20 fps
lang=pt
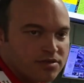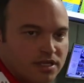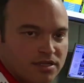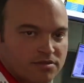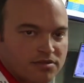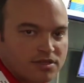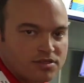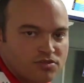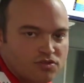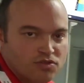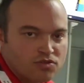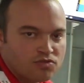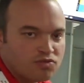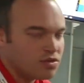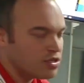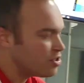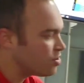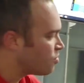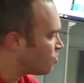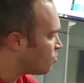dentro da
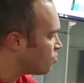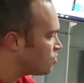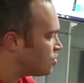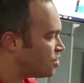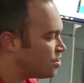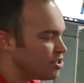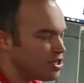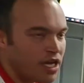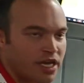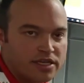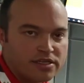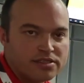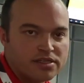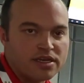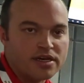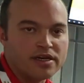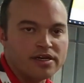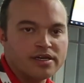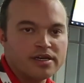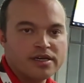estrutura de
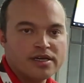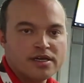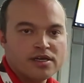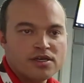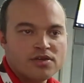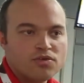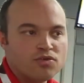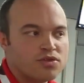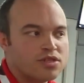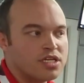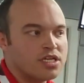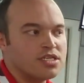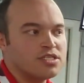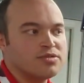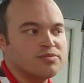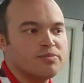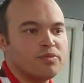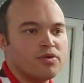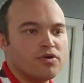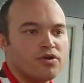contingência, o
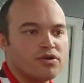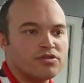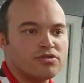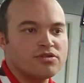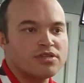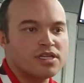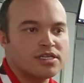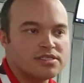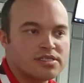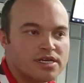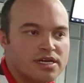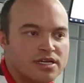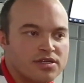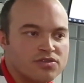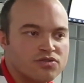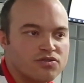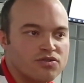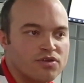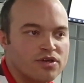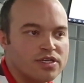transbordo das
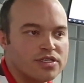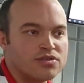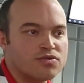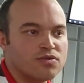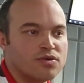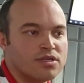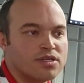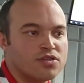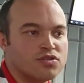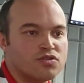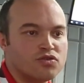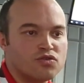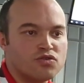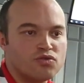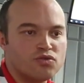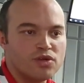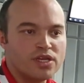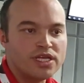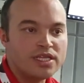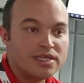ligações, quando a
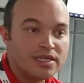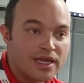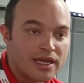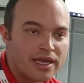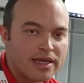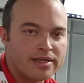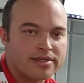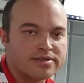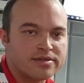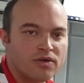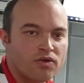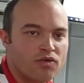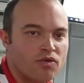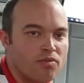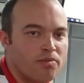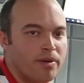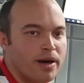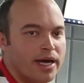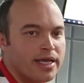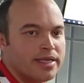estrutura inteira está
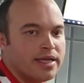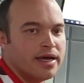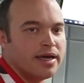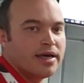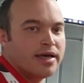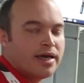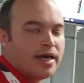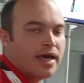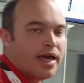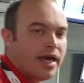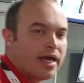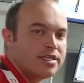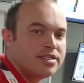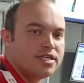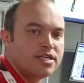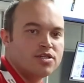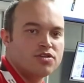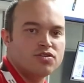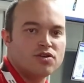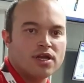ocupada, é
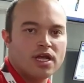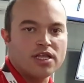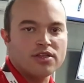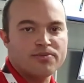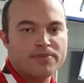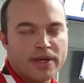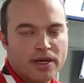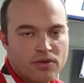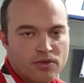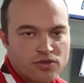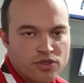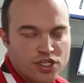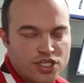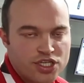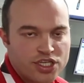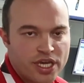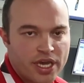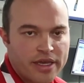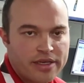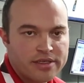direcionado para
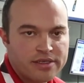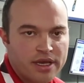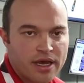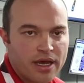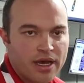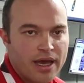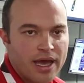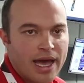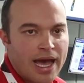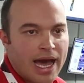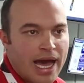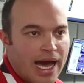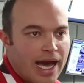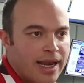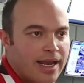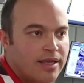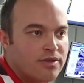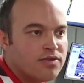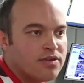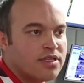contingência,
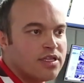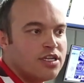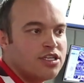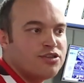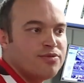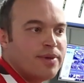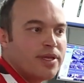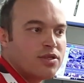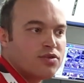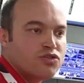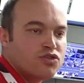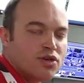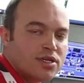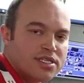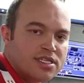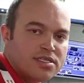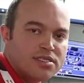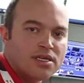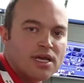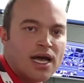além do atendimento de
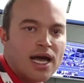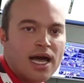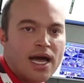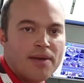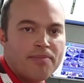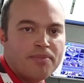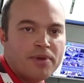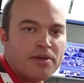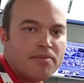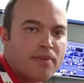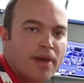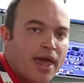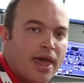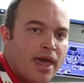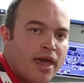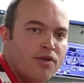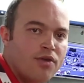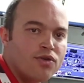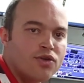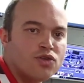WhatsApp,
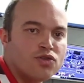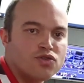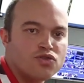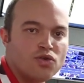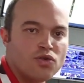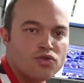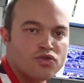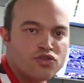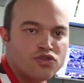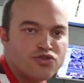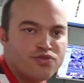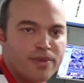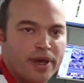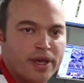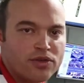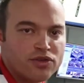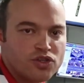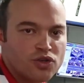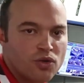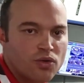e-mail e os outros
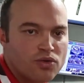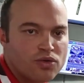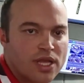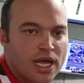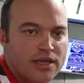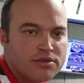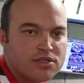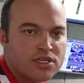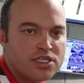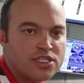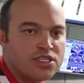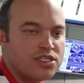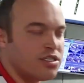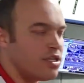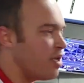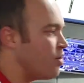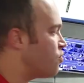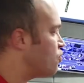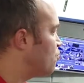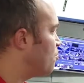meios de contato que a gente
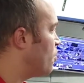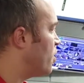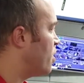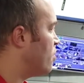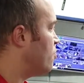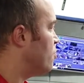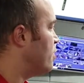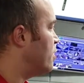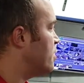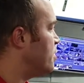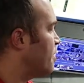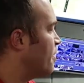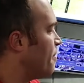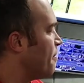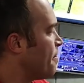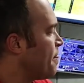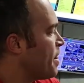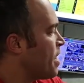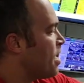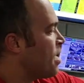tem com os moradores.
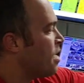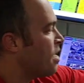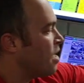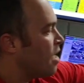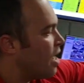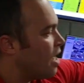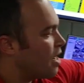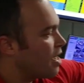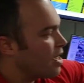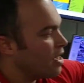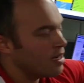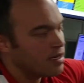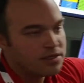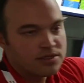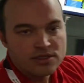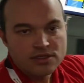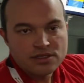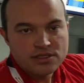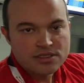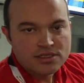
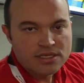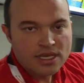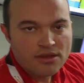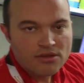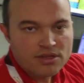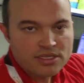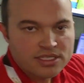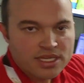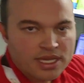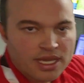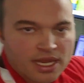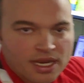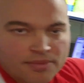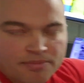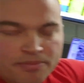Aquelas células naquela